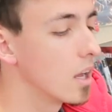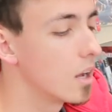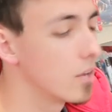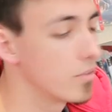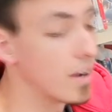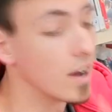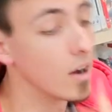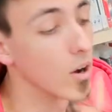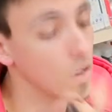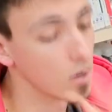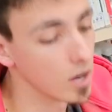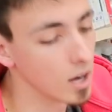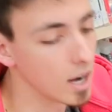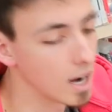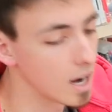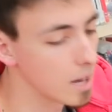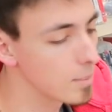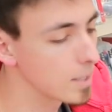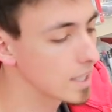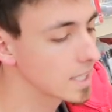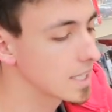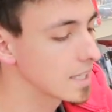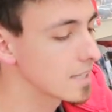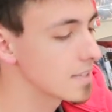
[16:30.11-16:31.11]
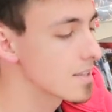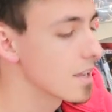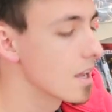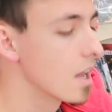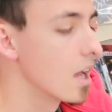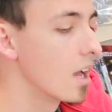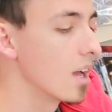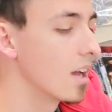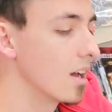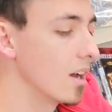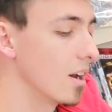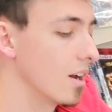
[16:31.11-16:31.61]
enfin à la maquette,
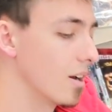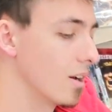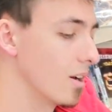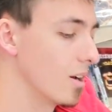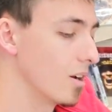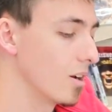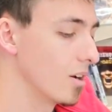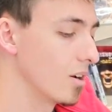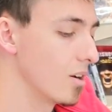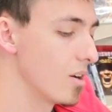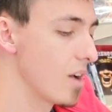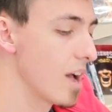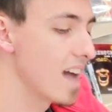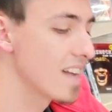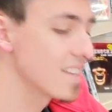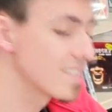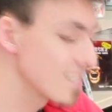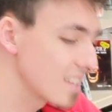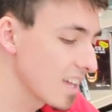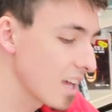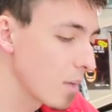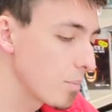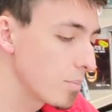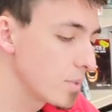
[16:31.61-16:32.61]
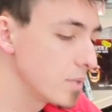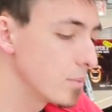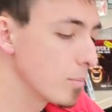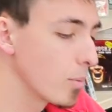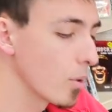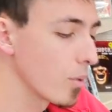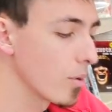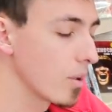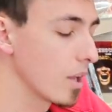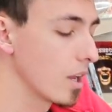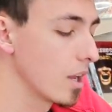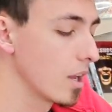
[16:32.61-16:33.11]
euh, assez rapidement.